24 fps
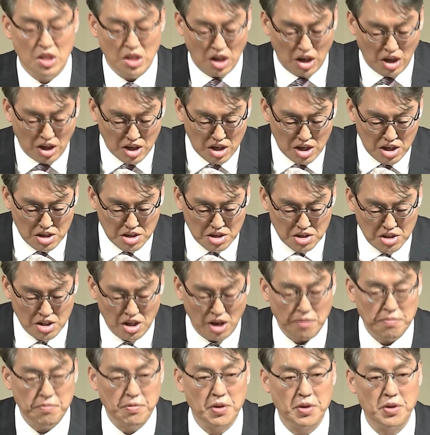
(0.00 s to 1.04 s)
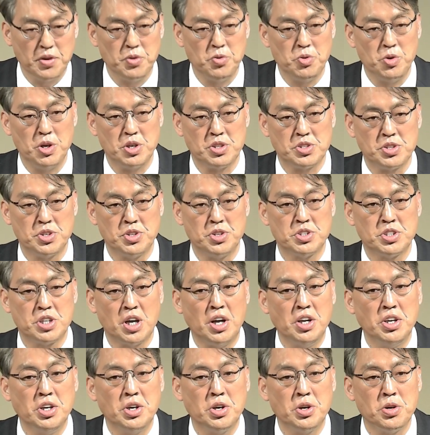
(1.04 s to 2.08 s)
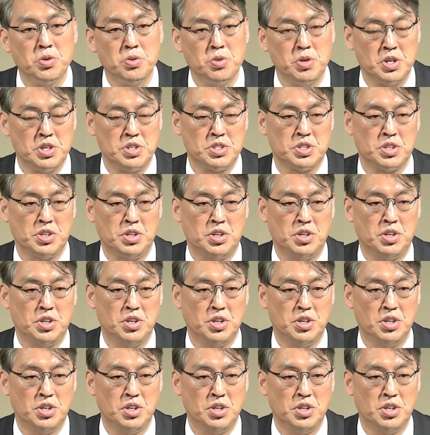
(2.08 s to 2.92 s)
아내는 남편을 위해서 자녀를 위해서